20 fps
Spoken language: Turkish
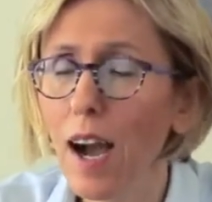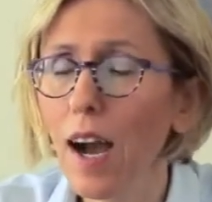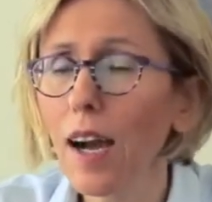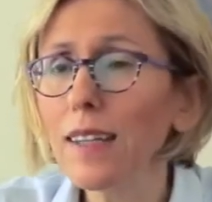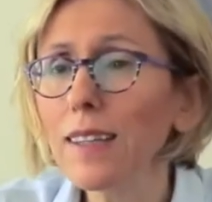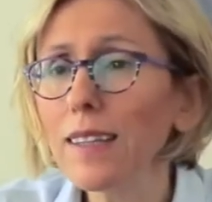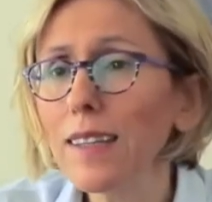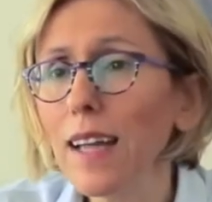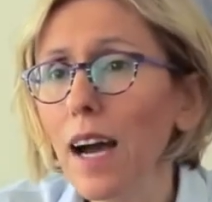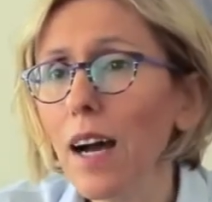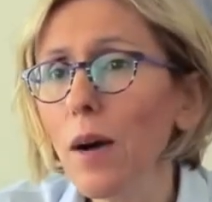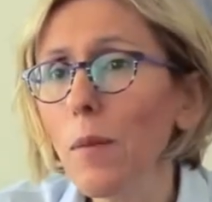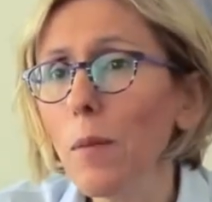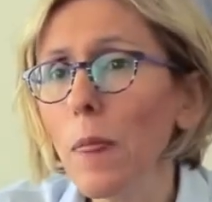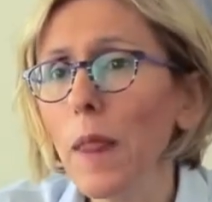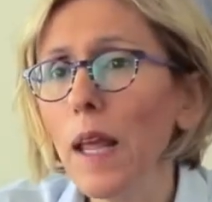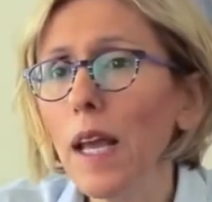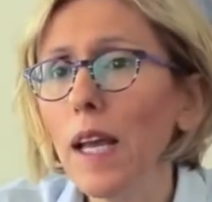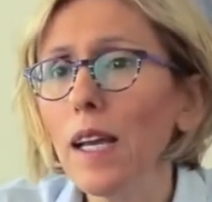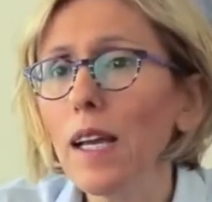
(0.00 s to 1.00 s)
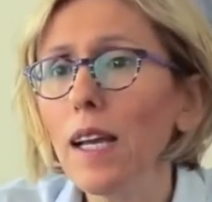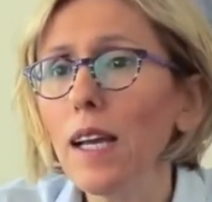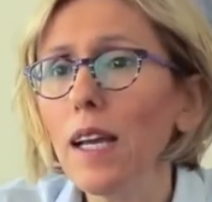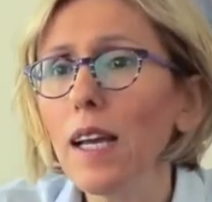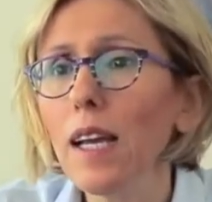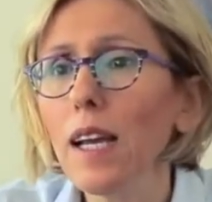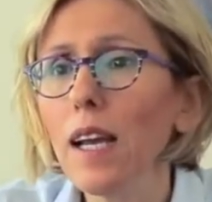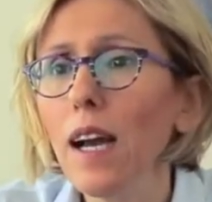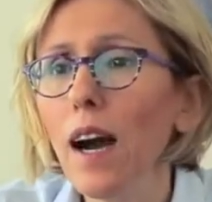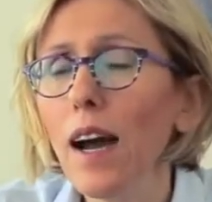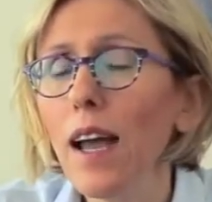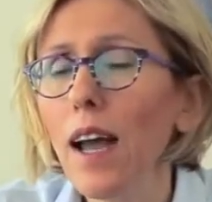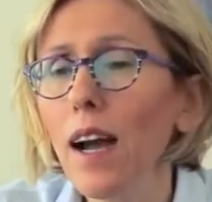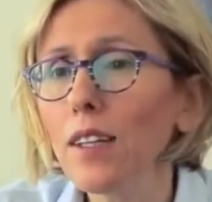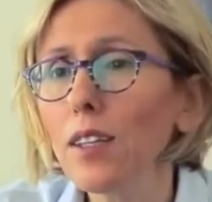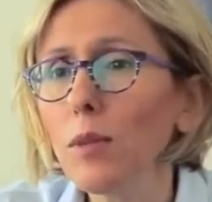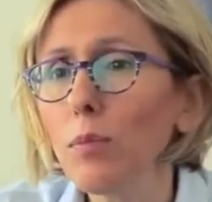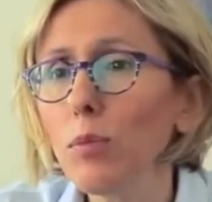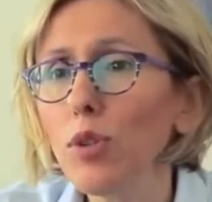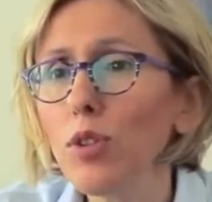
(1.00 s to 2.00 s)
Hatta e,
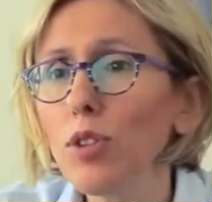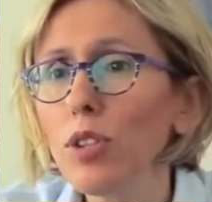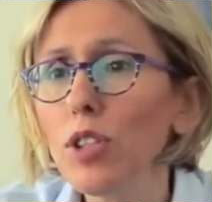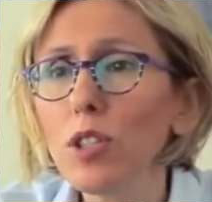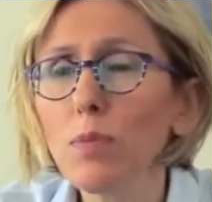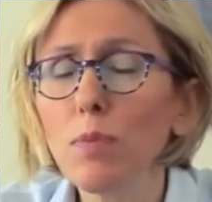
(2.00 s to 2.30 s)
hayatı boyunca